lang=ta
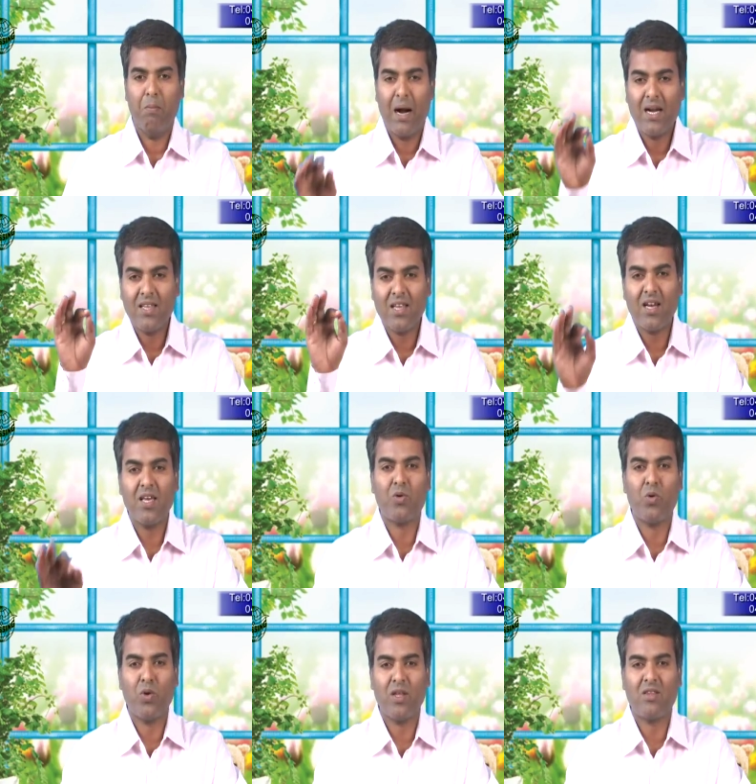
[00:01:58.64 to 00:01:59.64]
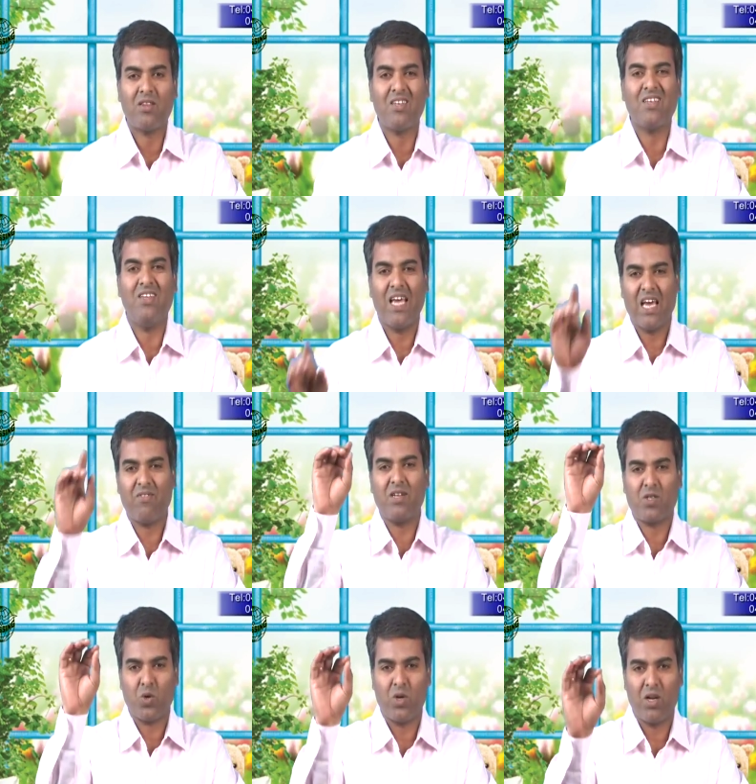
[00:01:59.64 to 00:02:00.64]
மனிதனை குறித்து
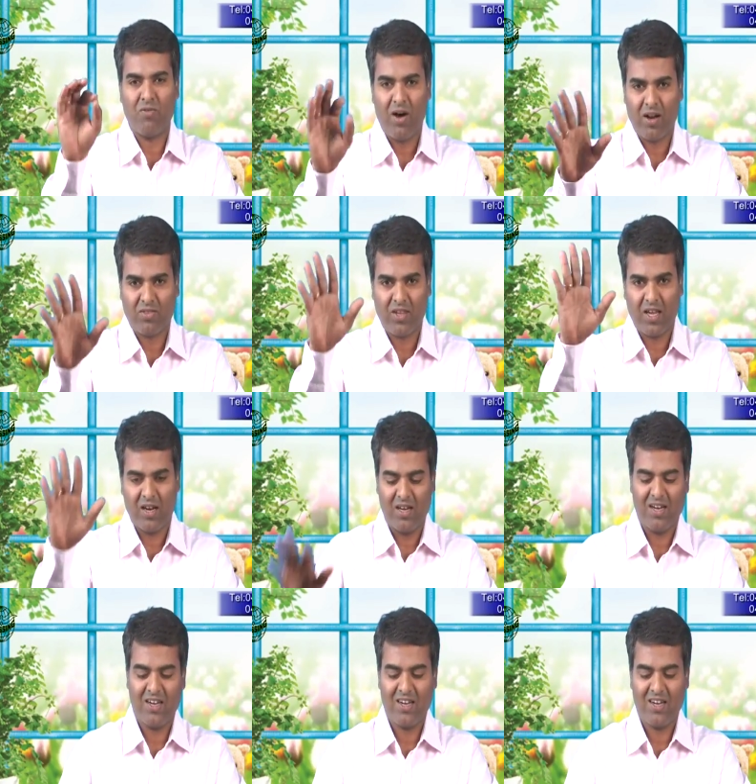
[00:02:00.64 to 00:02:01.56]
தேவன் சொன்ன வார்த்தைகள்